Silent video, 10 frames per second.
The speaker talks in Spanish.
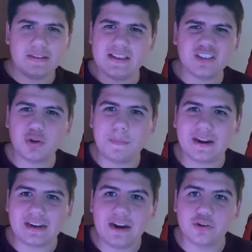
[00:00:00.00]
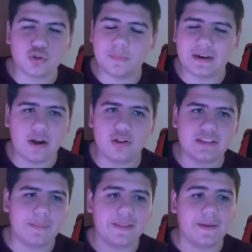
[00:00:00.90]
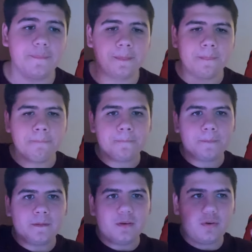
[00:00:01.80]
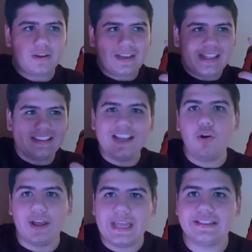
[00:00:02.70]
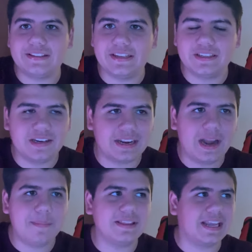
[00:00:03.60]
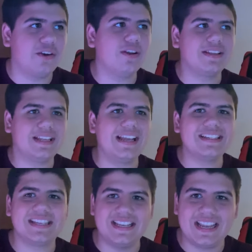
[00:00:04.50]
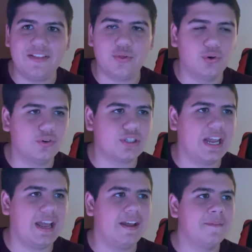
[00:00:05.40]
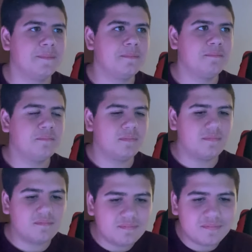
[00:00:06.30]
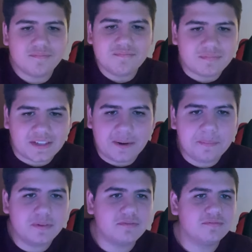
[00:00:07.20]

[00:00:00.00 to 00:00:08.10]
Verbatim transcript: Y es súper raro, es súper raro el tema de... ¿Qué estilo es este? Realmente, ¿qué nos estás enseñando? O sea... Trap.